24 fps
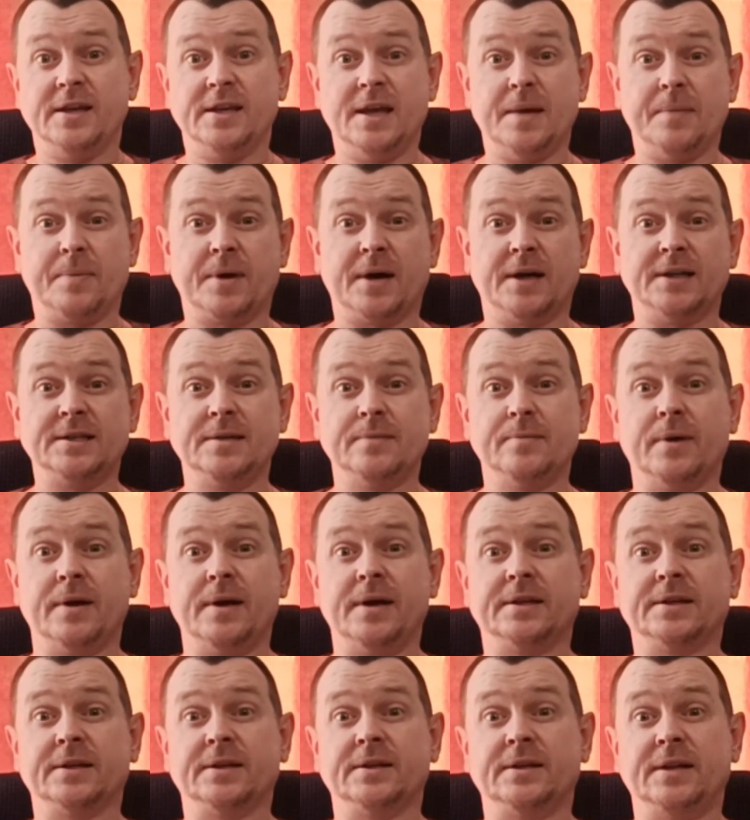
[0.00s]
Необходимо
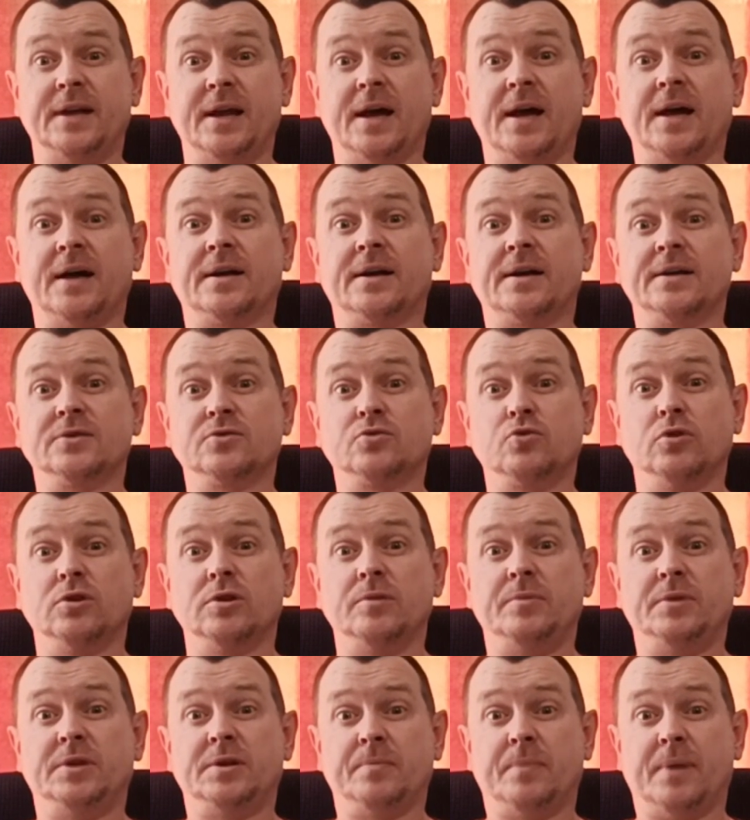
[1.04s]
это для разгона
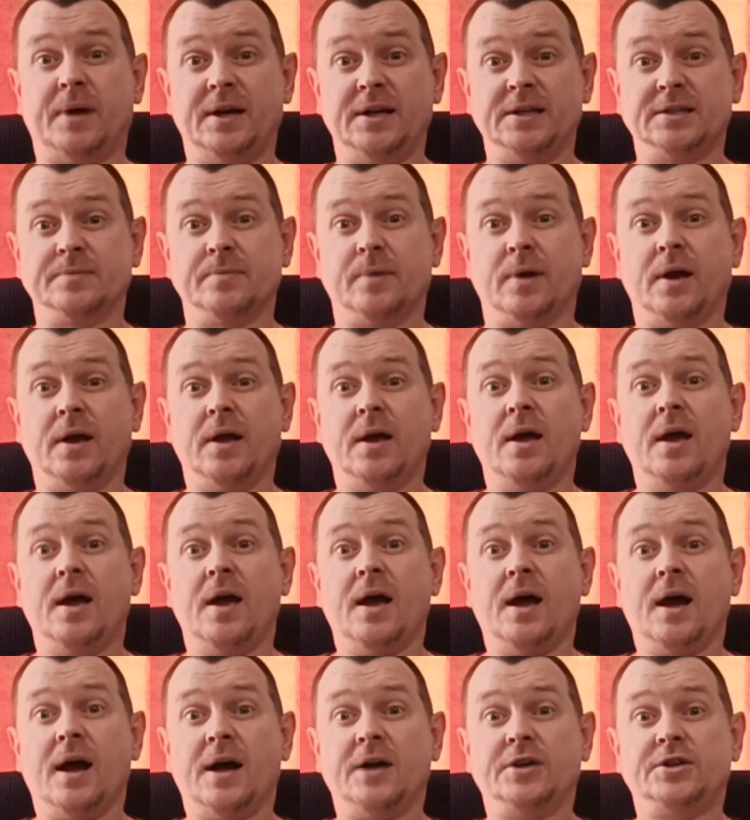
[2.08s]
метаболизма.
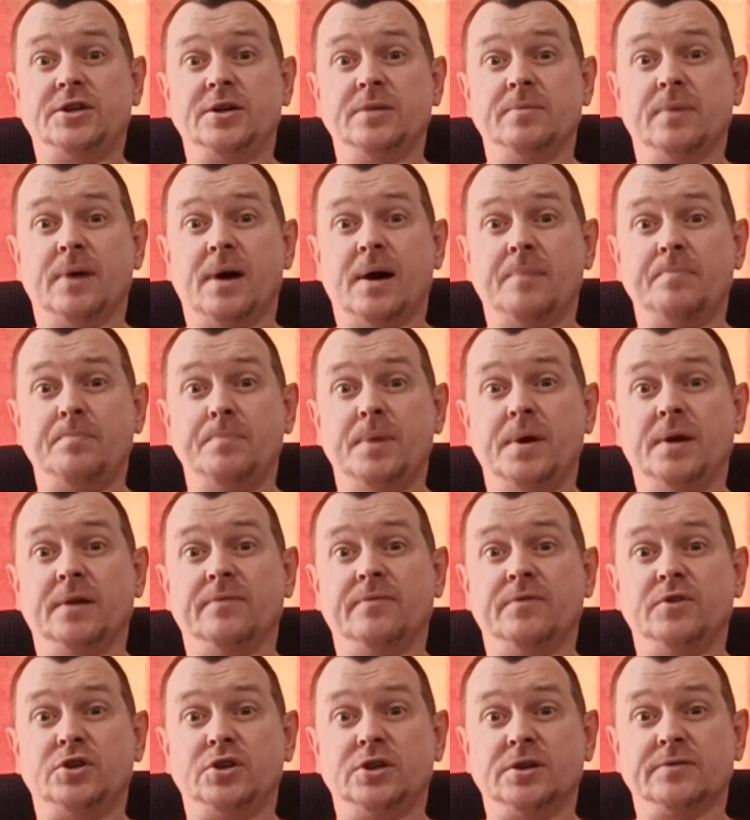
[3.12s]
А чем
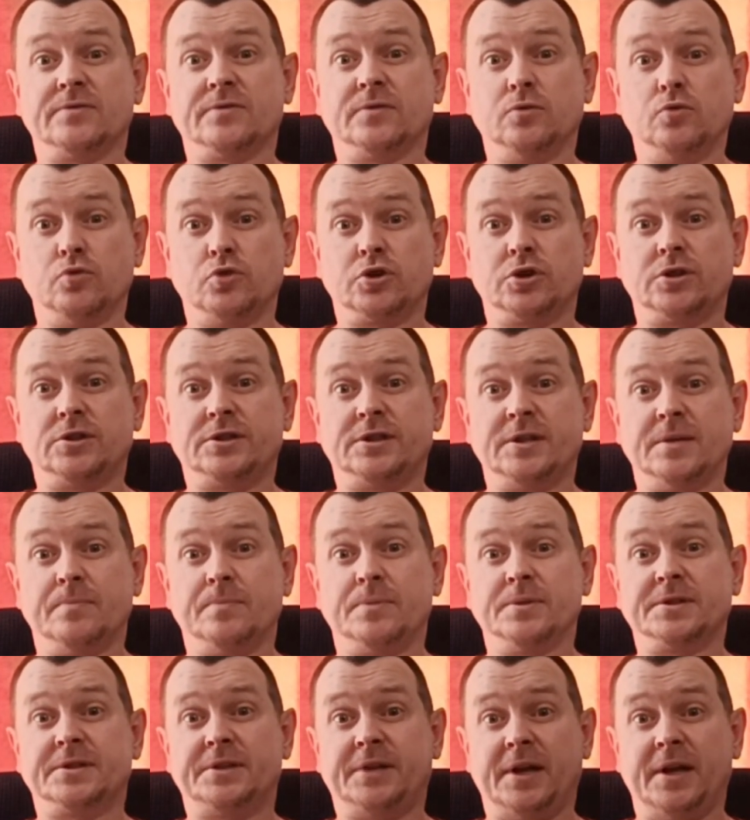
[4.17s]
обмен веществ лучше, тем
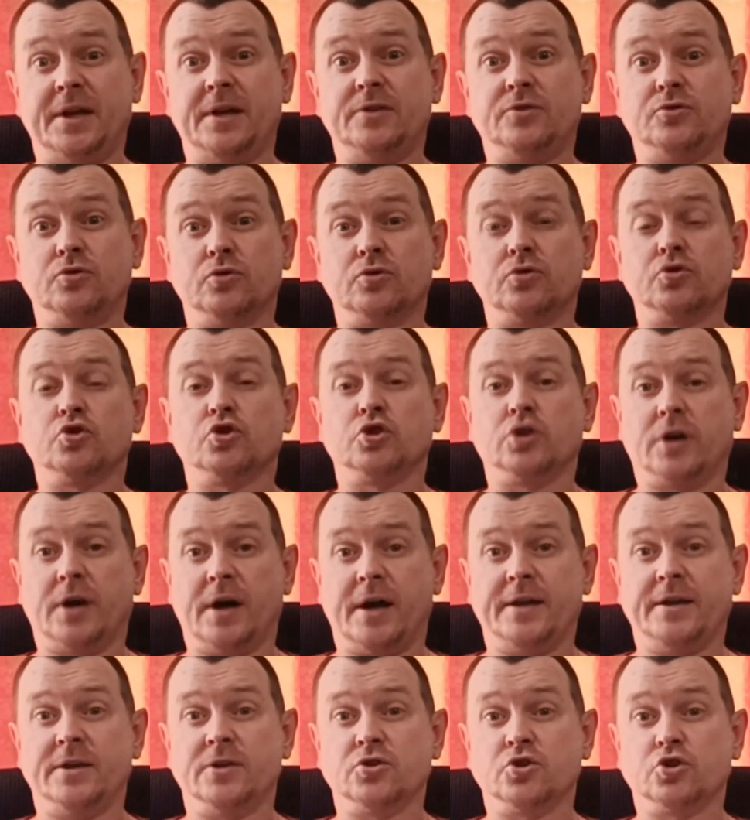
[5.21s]
быстрее идет
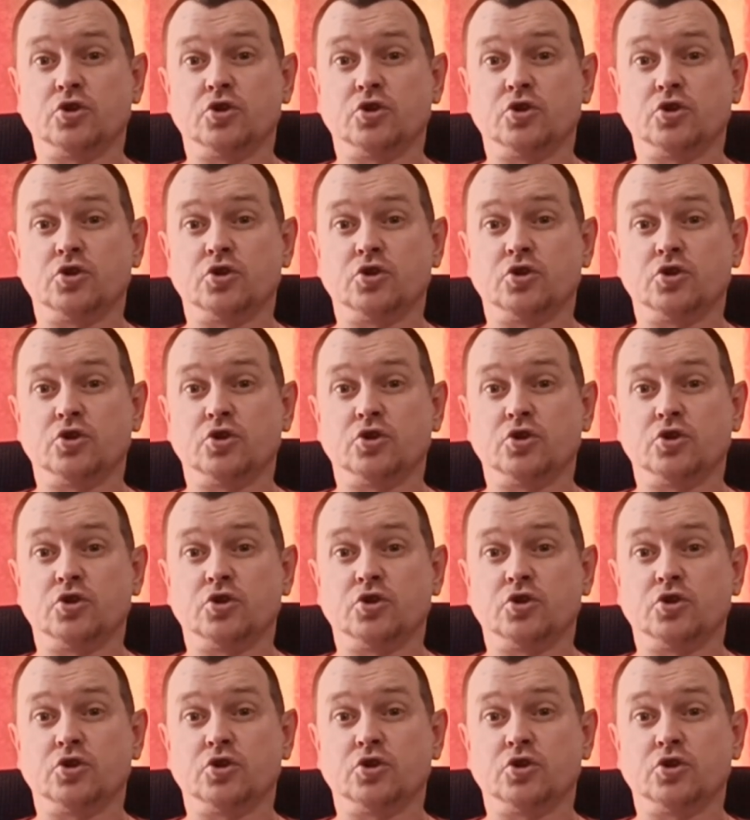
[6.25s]
сжигание